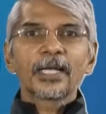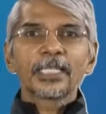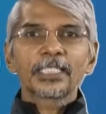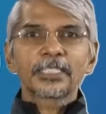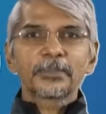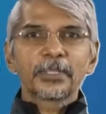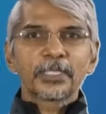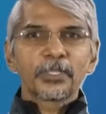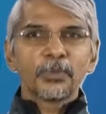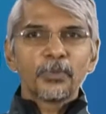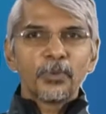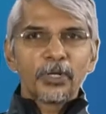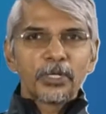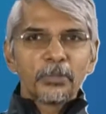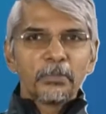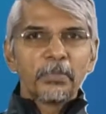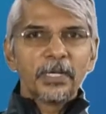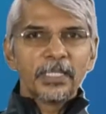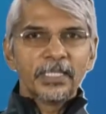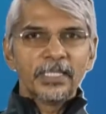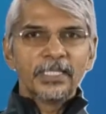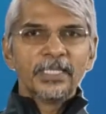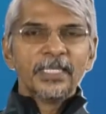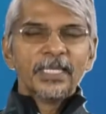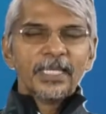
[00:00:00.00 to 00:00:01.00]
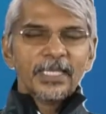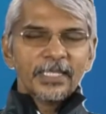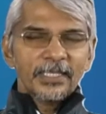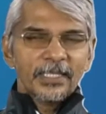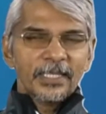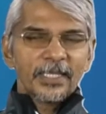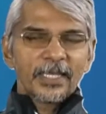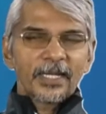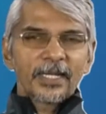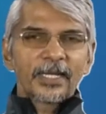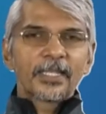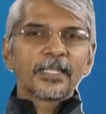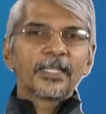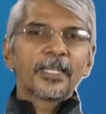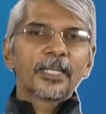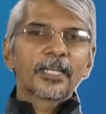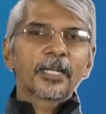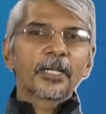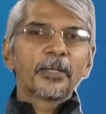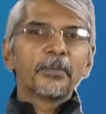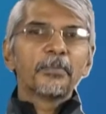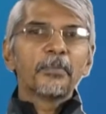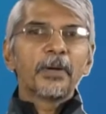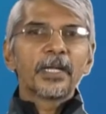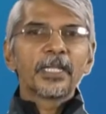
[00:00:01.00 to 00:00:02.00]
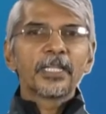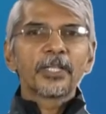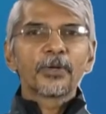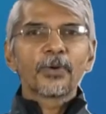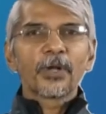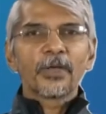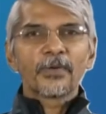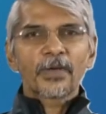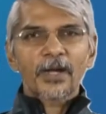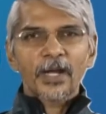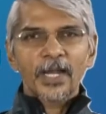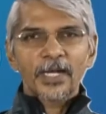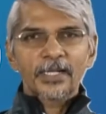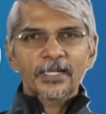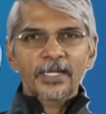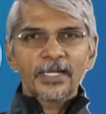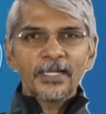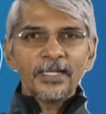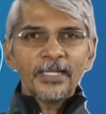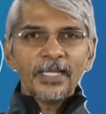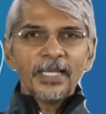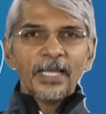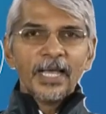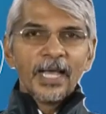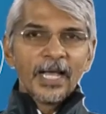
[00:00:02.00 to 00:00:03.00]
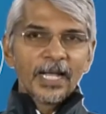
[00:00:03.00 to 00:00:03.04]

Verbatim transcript: ஆகஸ்ட் மாதம் ஒன்பது இந்த இரண்டு தினங்களும் மனிதகுல வரலாற்றின்